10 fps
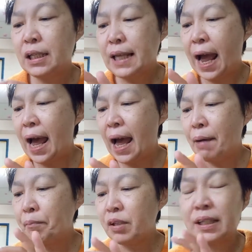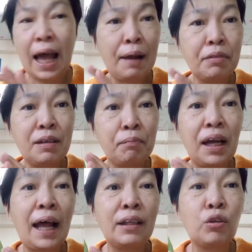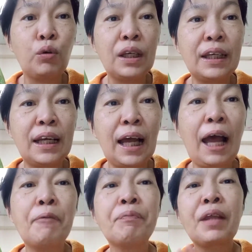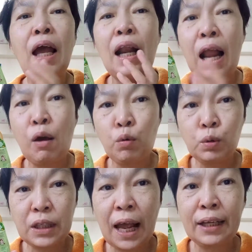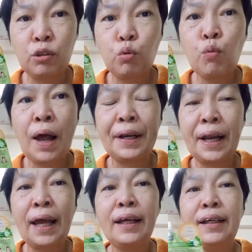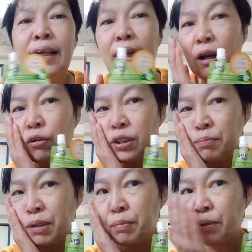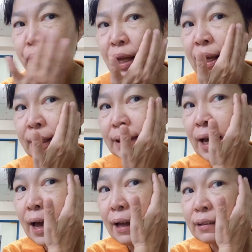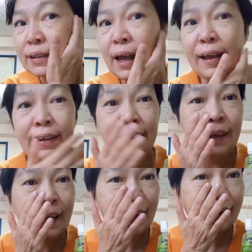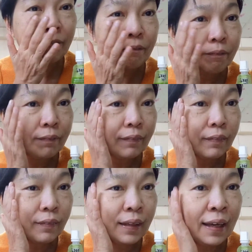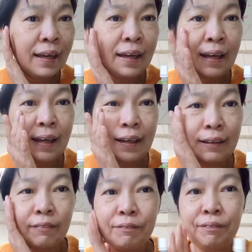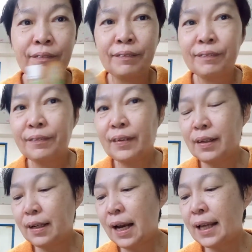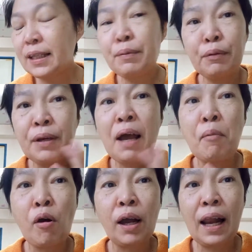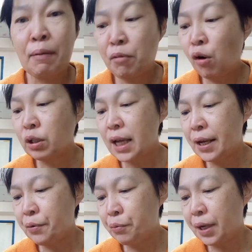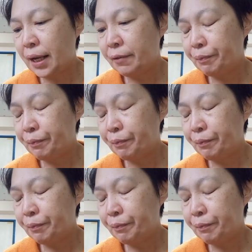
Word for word: 3สารสำคัญตรงนี้นะคะ เราใช้ทุกวันนะ เราก็จะมีผิวหน้ากระจ่างใสนะคะอ่าใครที่ผิวหน้าหมองคล้ำลองใช้ดูนะ